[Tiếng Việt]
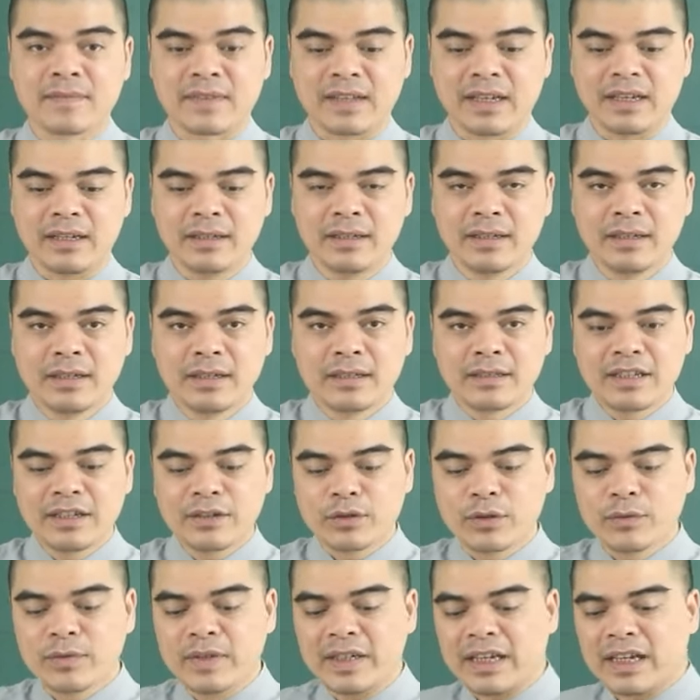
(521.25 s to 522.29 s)
Đấy. Thì
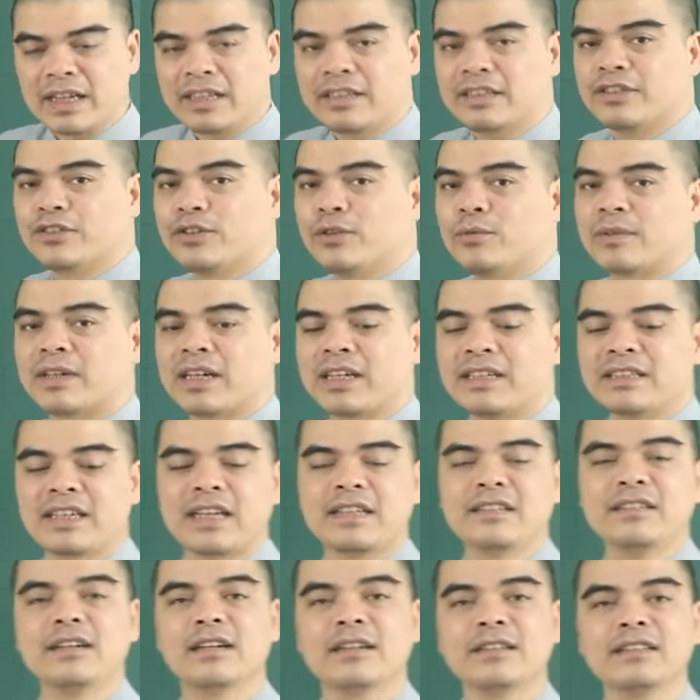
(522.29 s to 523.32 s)
quý vị hãy sử dụng cái
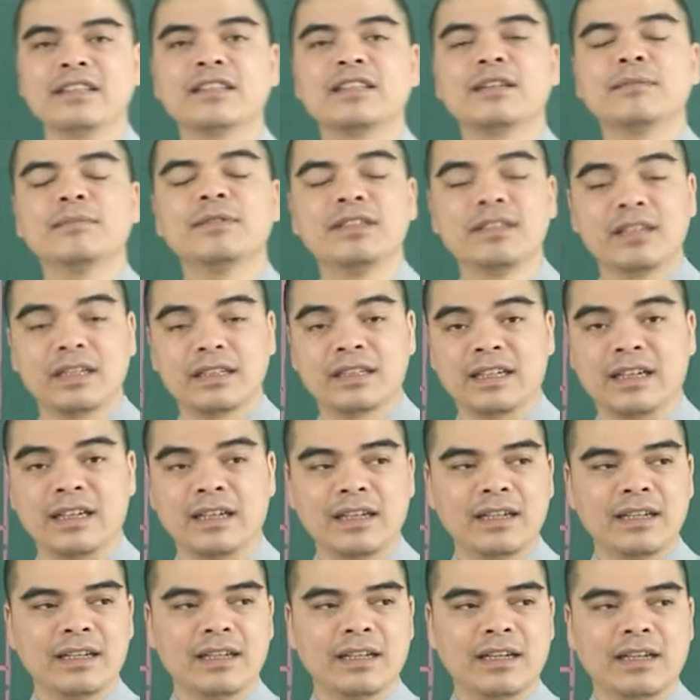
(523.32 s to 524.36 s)
chai nước nhất tâm hương nhé
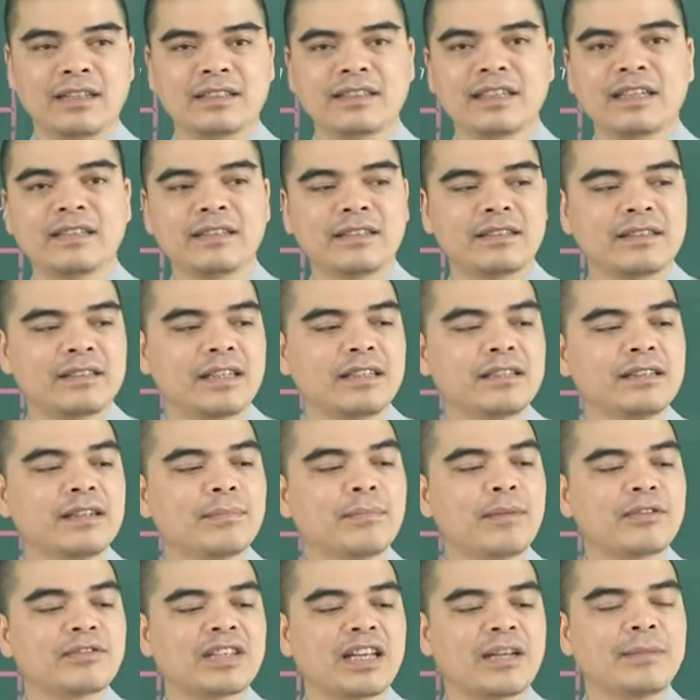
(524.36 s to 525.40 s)
à, ờ, chanh chanh
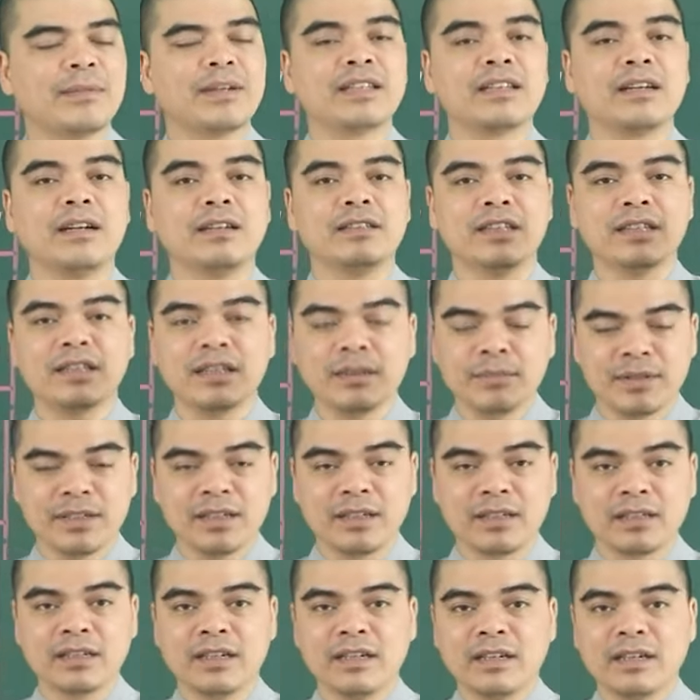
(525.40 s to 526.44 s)
nước bao sái ban thờ nhất tâm
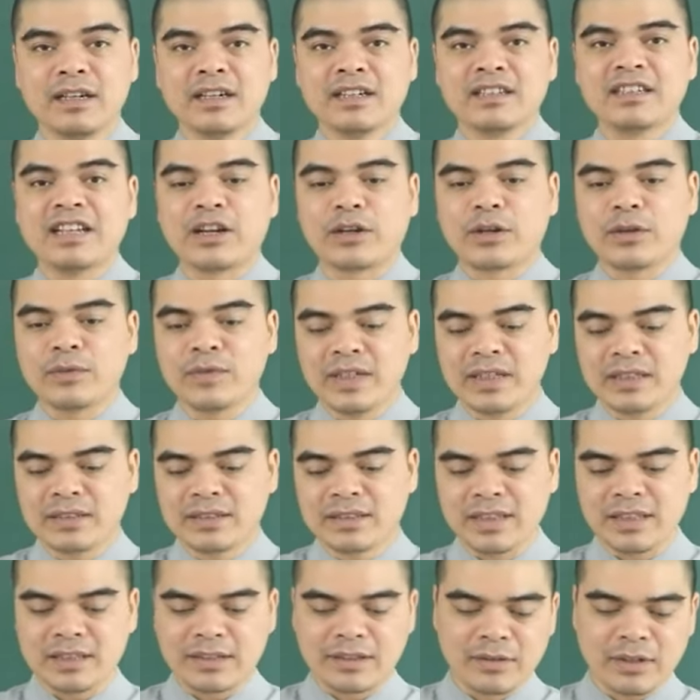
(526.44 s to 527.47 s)
hương để quý vị
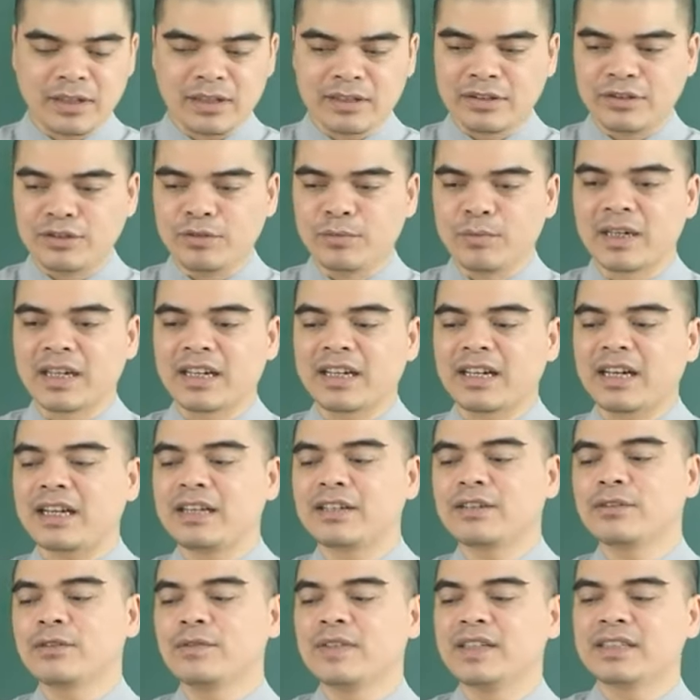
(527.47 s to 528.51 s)
xịt đúng không ạ sử dụng một cái
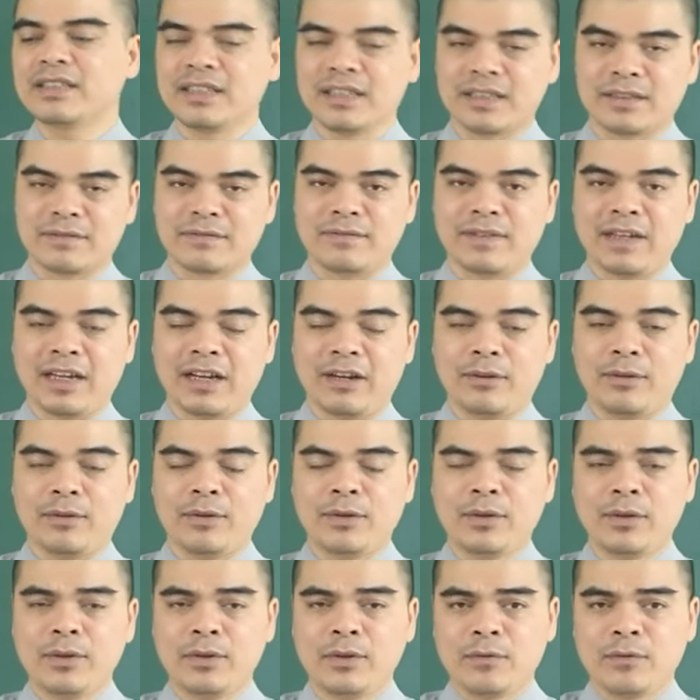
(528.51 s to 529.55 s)
khăn quý vị xịt vào
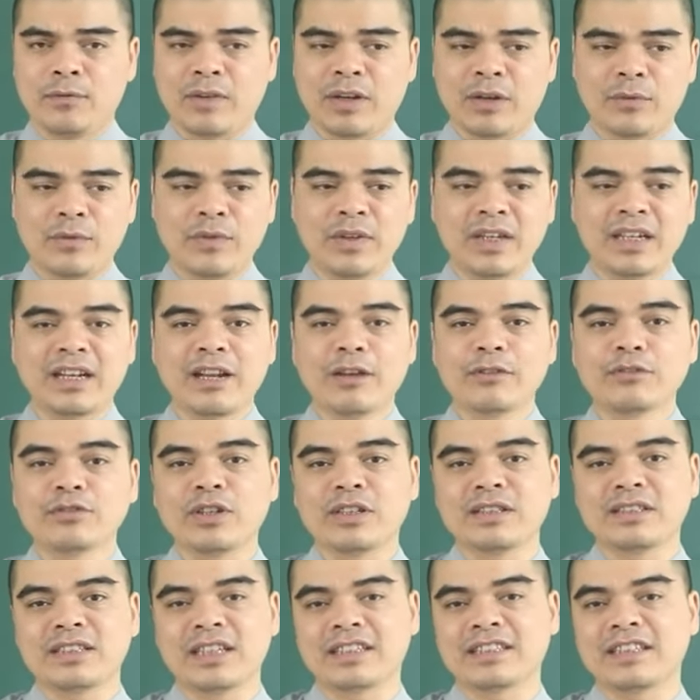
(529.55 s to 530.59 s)
và quý vị lau
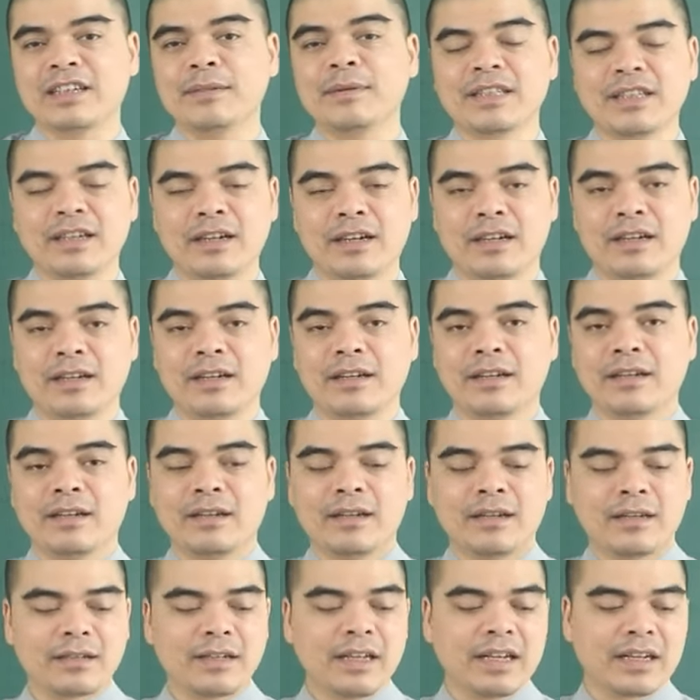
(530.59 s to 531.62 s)
dọn sạch sẽ ban thờ
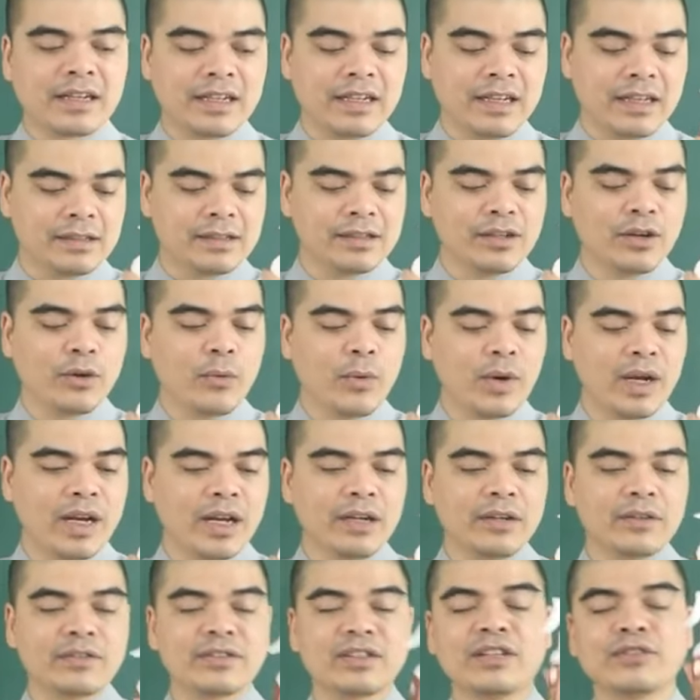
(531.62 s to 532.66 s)
đây là cái này hương
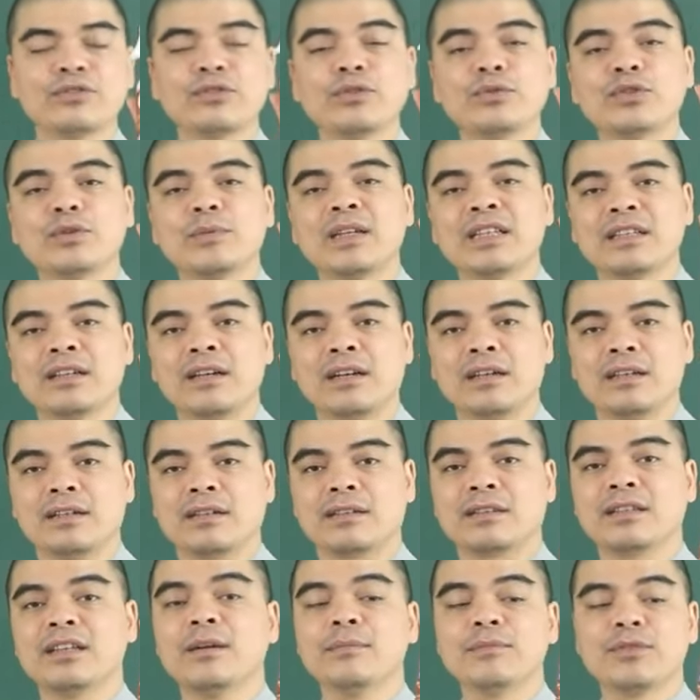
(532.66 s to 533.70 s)
quế nó sẽ giúp cho ban thờ
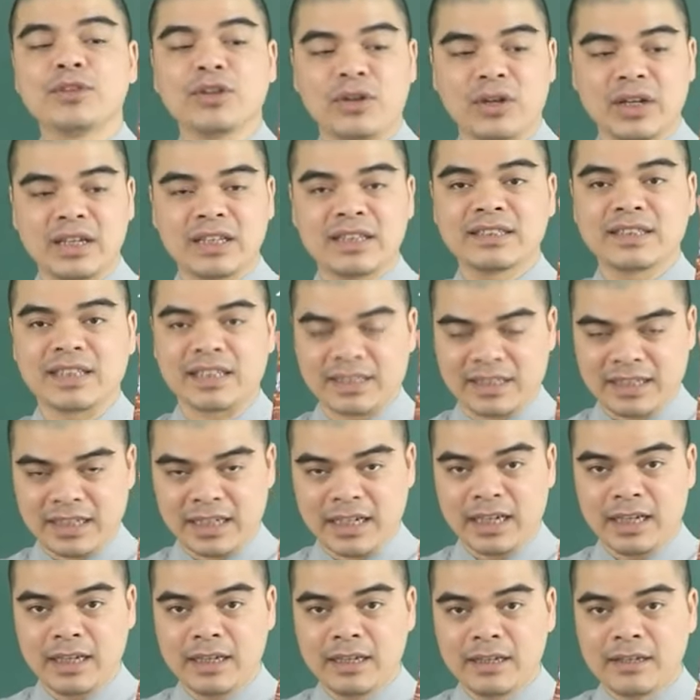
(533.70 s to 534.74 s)
được thơm tho sạch
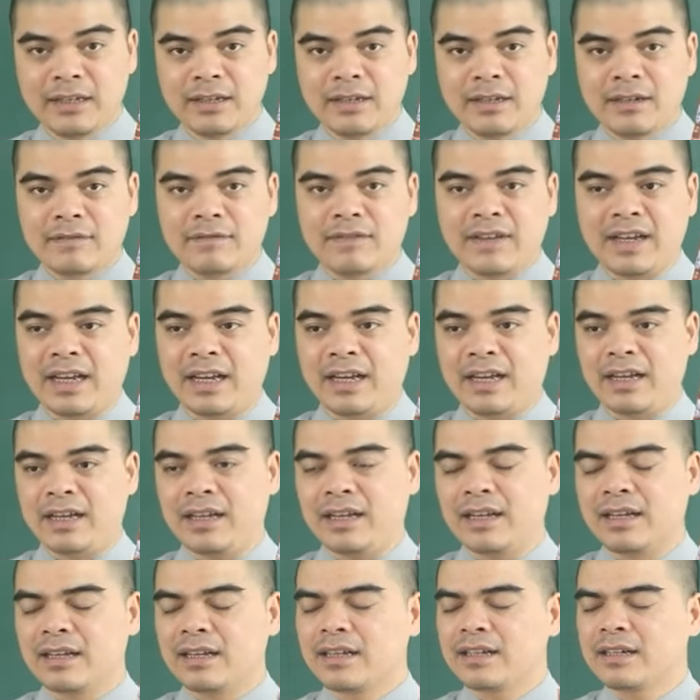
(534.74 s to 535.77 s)
sẽ
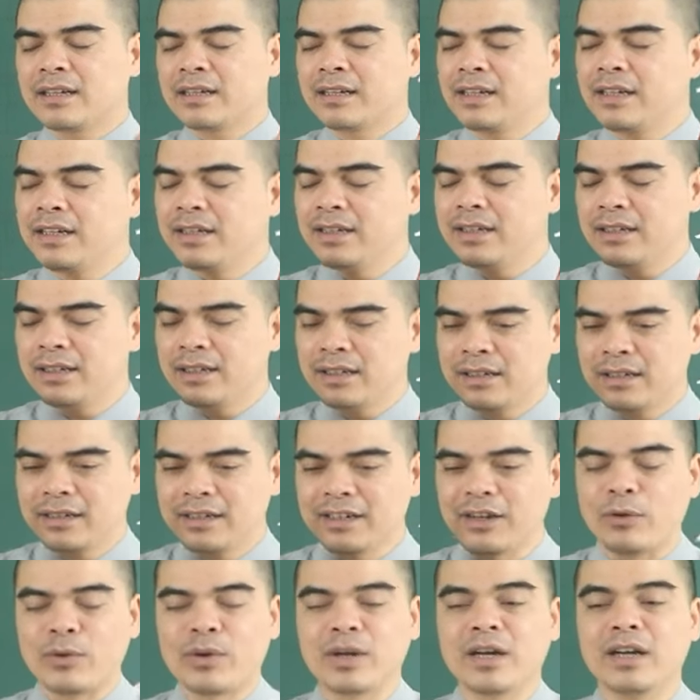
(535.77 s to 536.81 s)
và khi
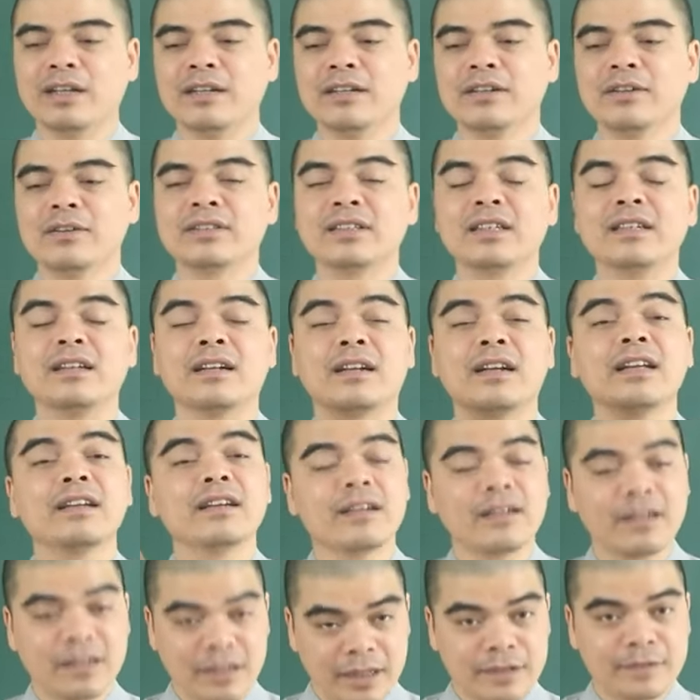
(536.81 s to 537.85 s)
cầu khấn nó sẽ được linh
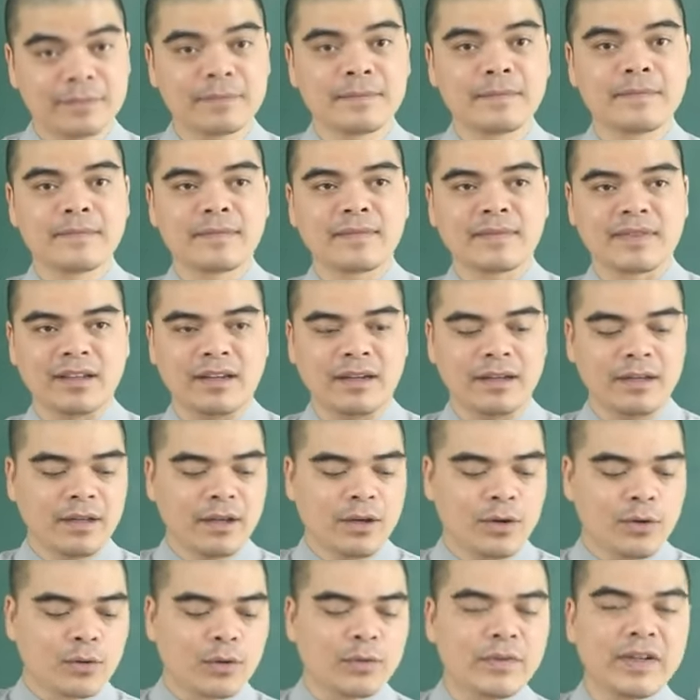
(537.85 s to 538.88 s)
ứng hơn đó
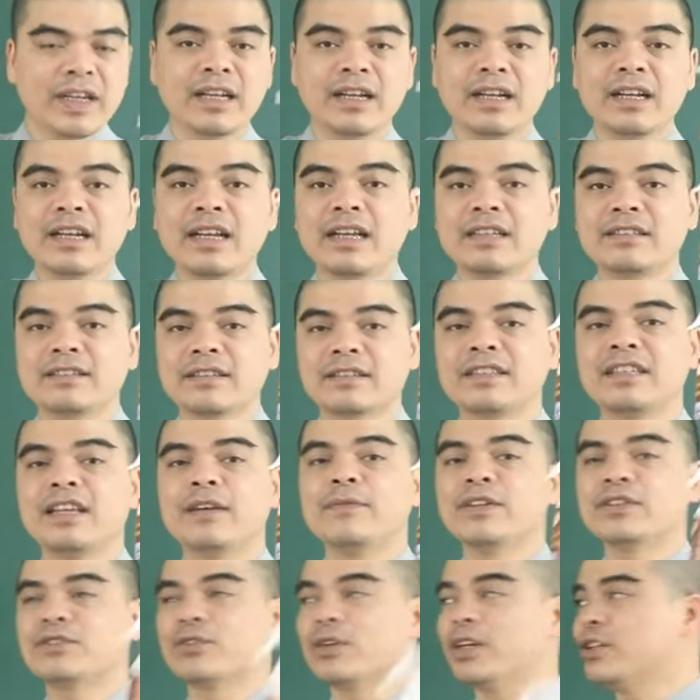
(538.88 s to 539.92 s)
quý vị liên hệ trực tiếp
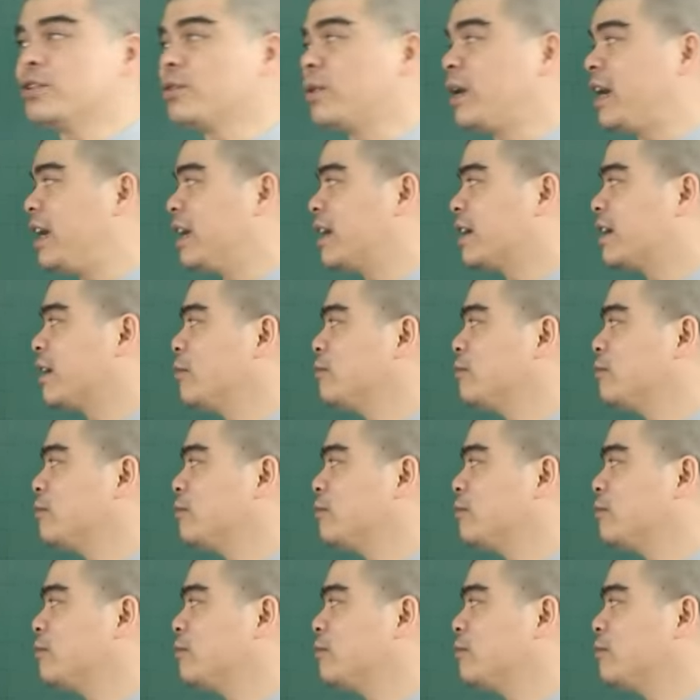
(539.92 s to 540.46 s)
với số điện thoại